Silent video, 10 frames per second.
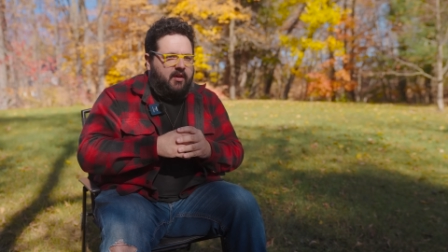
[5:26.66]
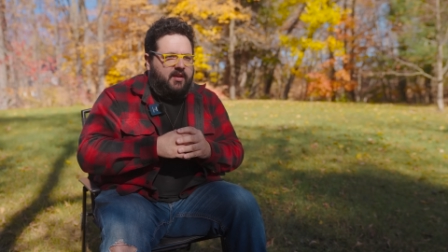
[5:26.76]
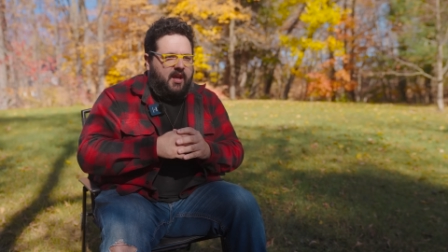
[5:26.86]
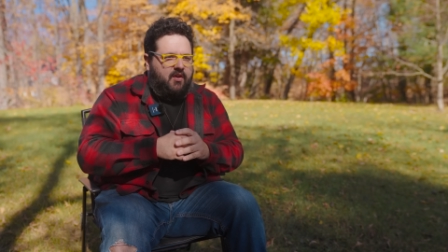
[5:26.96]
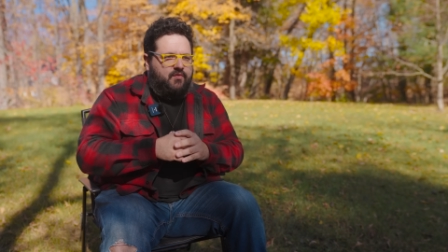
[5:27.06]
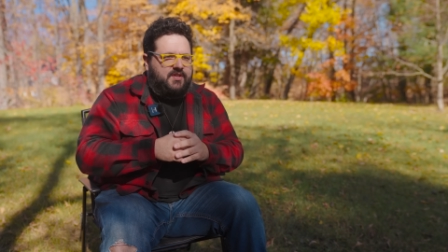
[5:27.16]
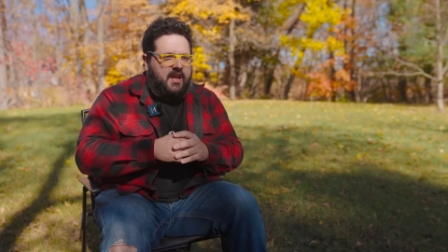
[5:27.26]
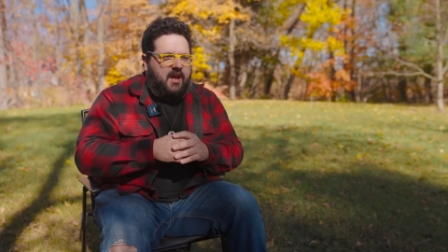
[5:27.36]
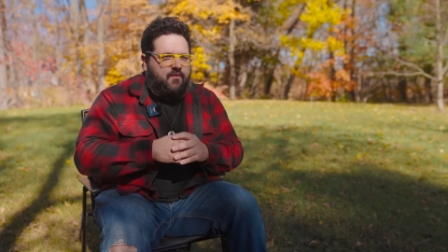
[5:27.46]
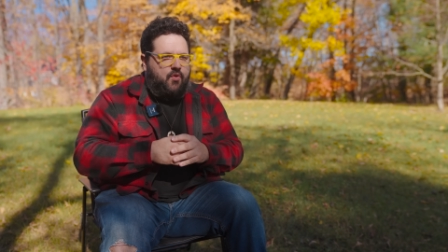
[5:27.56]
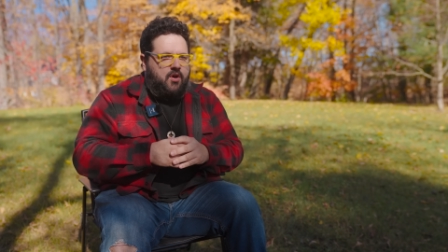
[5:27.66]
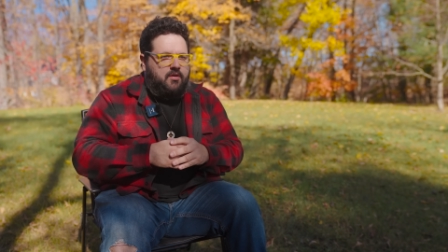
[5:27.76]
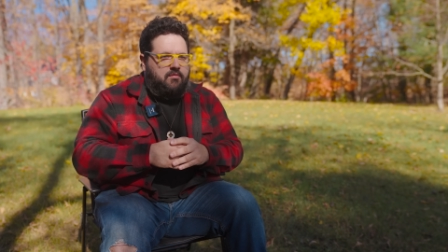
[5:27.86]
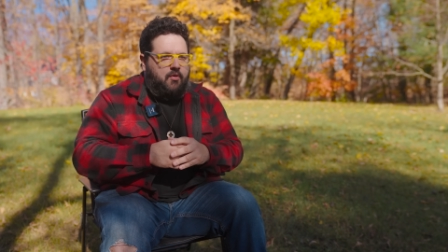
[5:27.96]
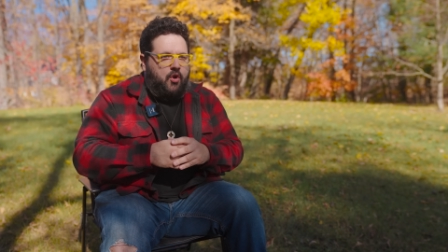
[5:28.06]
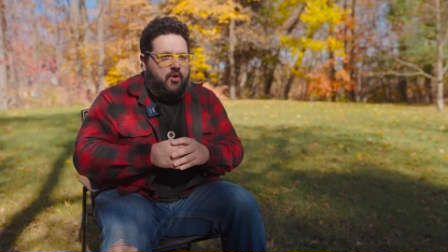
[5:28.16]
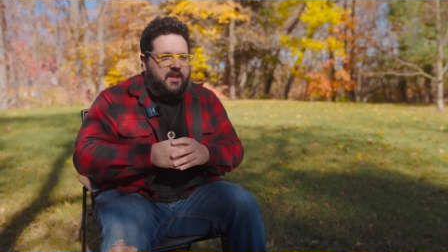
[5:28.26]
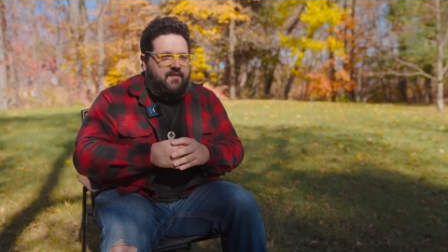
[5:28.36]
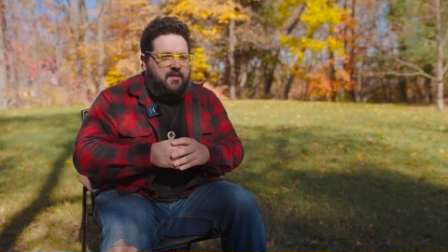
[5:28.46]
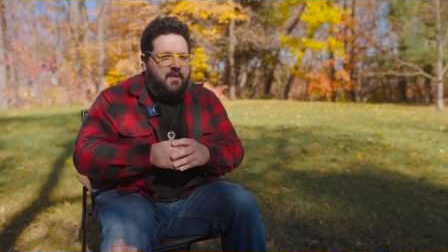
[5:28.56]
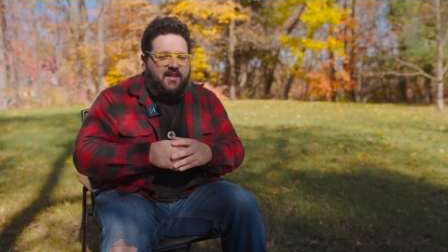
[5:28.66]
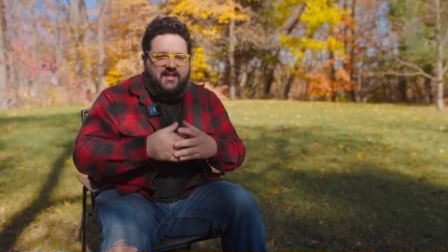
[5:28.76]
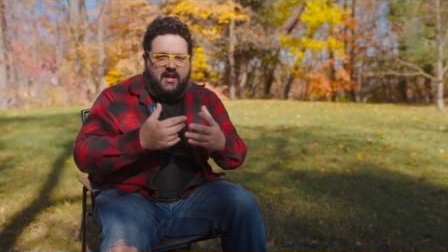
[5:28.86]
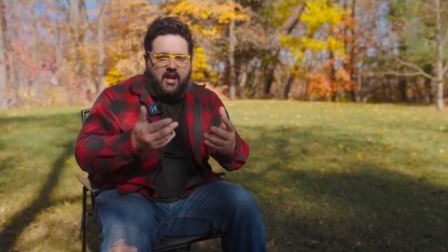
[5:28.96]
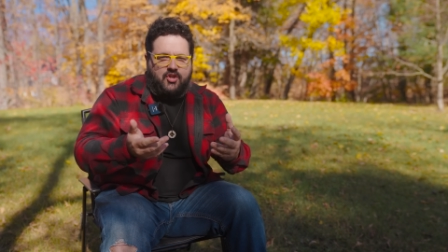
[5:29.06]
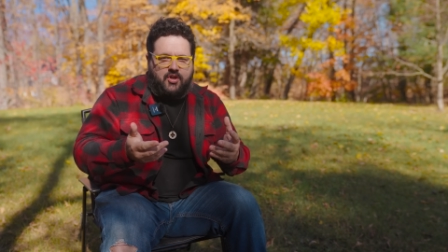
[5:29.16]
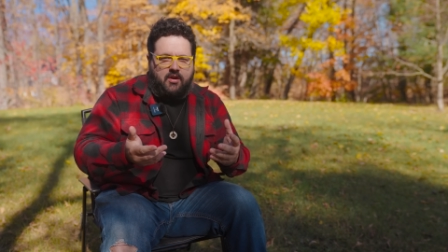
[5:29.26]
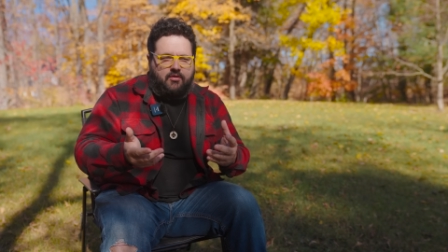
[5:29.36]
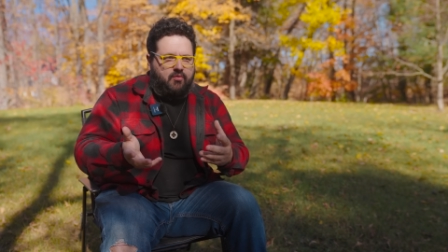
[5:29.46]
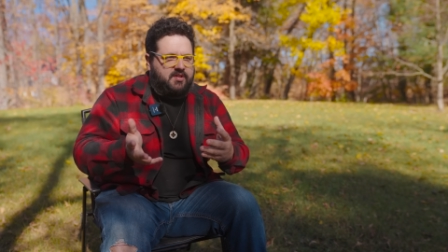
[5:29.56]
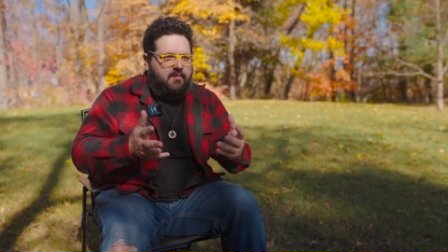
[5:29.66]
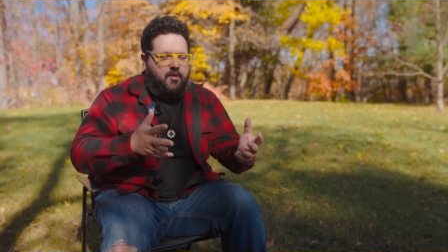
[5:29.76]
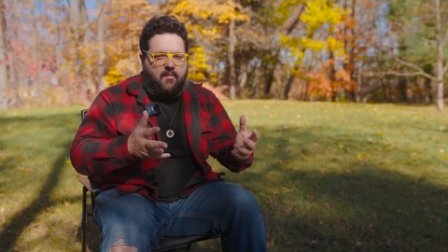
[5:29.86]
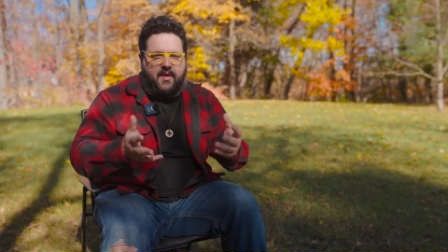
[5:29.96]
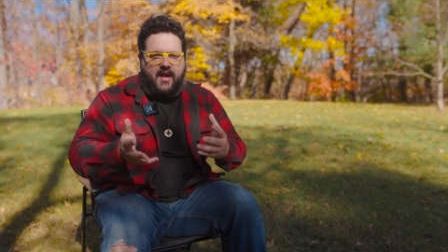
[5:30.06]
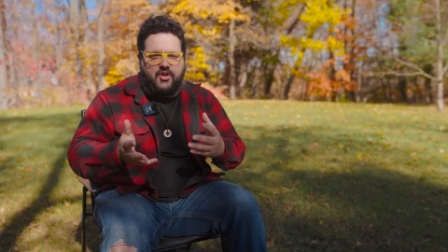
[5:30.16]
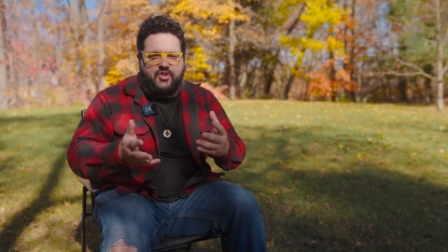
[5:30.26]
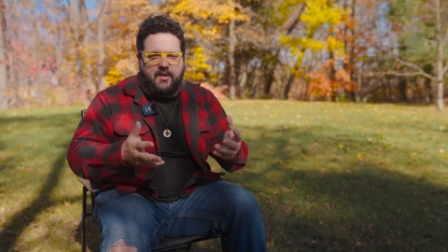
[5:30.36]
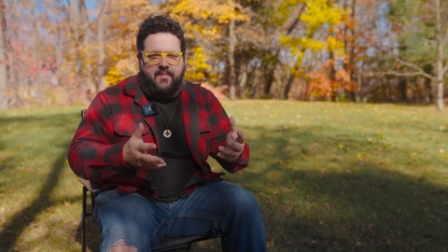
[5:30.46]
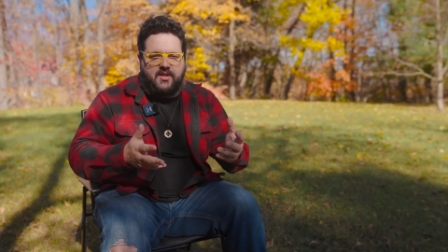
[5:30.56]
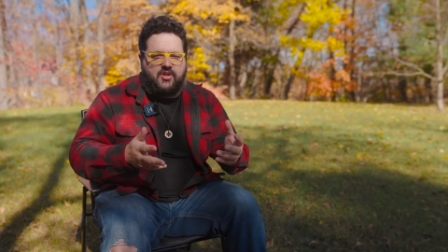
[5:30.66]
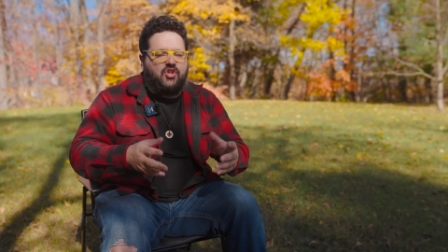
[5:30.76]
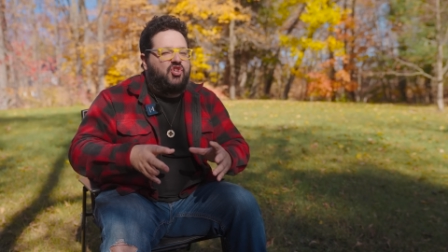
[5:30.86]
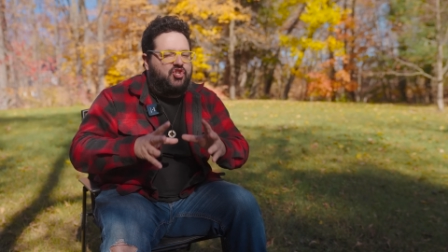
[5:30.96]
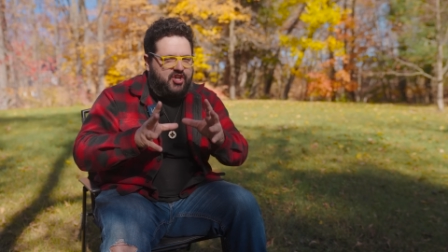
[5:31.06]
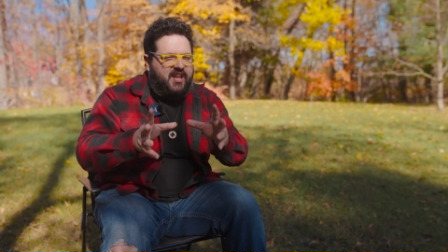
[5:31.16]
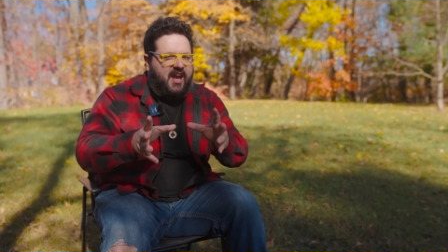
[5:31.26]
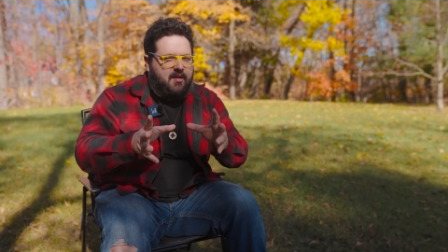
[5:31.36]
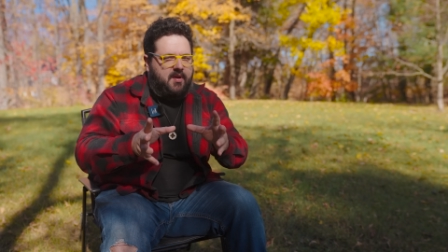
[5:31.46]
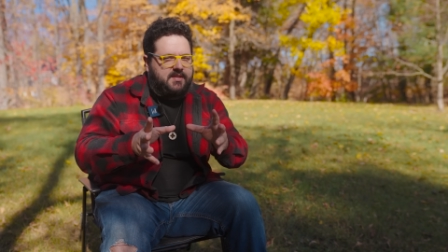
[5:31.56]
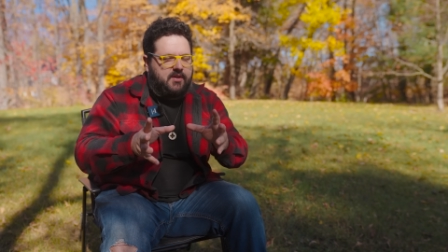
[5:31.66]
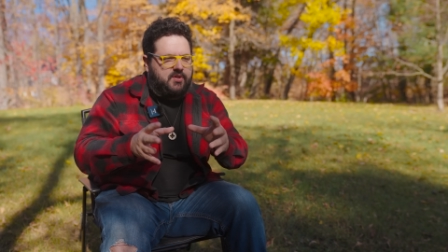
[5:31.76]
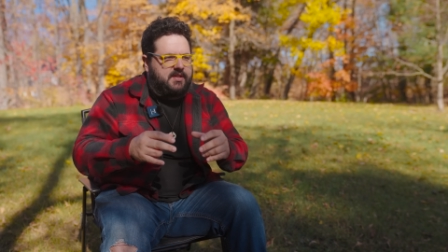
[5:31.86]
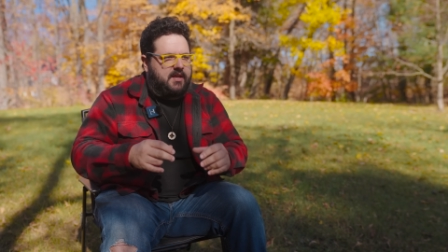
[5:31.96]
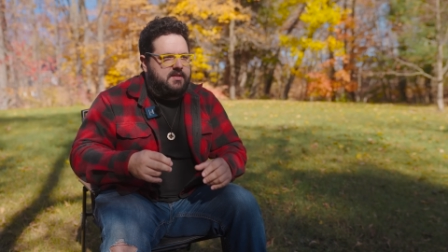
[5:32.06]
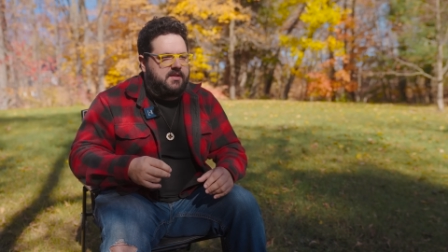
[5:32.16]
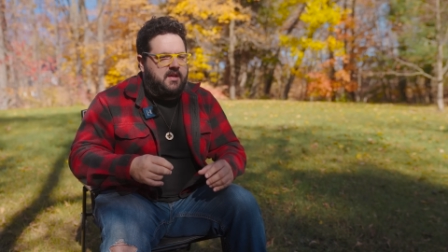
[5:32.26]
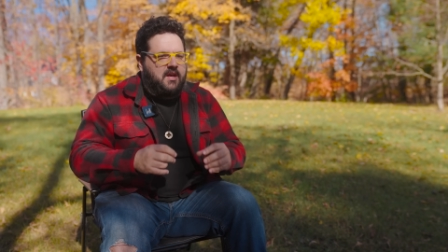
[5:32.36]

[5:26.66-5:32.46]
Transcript: quand vous allez avoir un événement déclencheur, donc c'est propre à chaque personne, généralement c'est le stress,